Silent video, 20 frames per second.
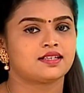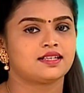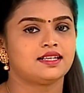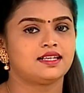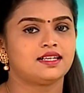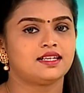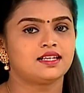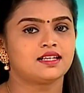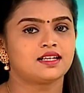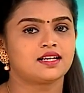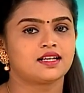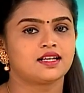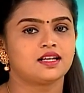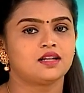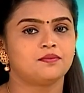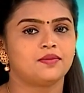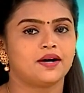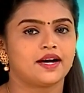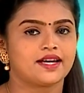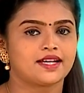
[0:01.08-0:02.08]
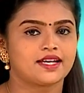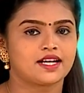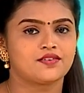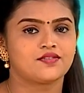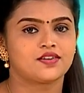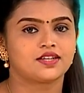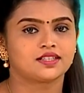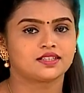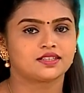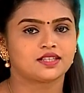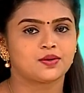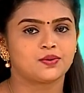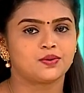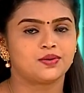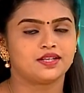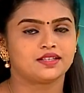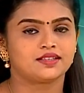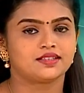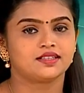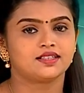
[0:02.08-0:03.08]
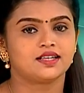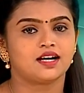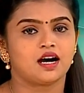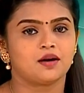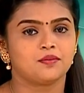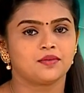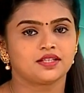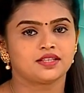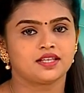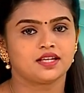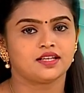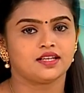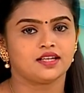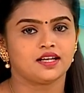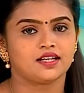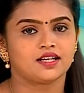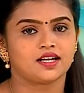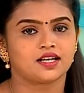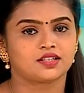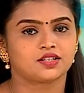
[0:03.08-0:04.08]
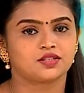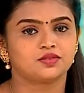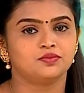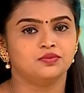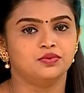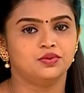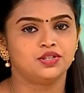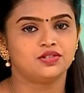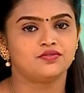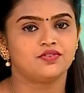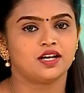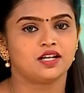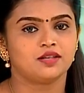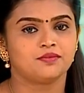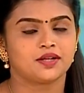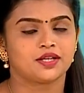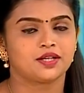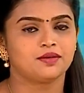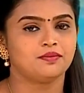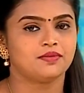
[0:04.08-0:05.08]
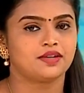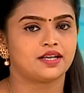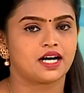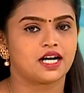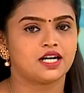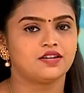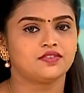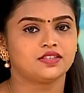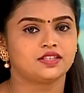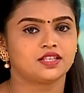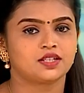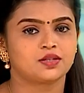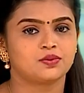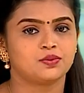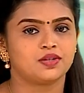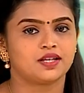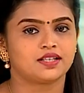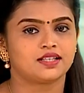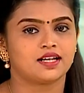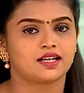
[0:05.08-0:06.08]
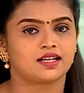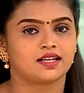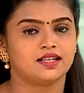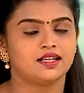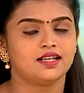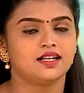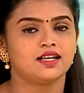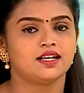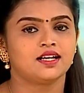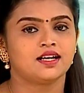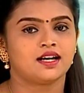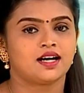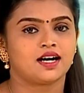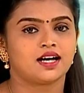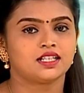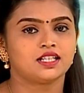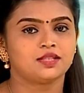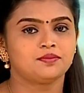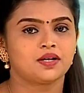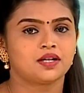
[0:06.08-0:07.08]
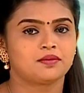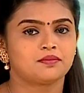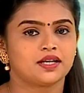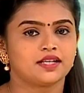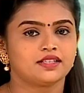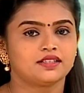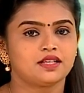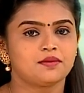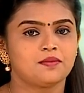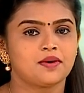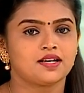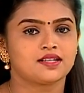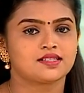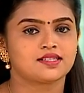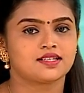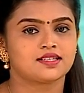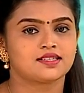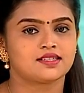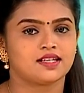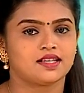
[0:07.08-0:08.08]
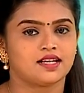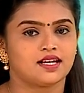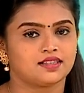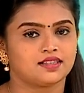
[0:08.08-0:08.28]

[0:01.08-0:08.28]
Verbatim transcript: இலங்கையில் பயங்கரவாதத்தை ஒழித்து அமைதியை நிலைநாட்டும் முழு வலிமையும் ராணுவத்திற்கு உள்ளதாக அதிபர் மைத்ரிபால சிறிசேனா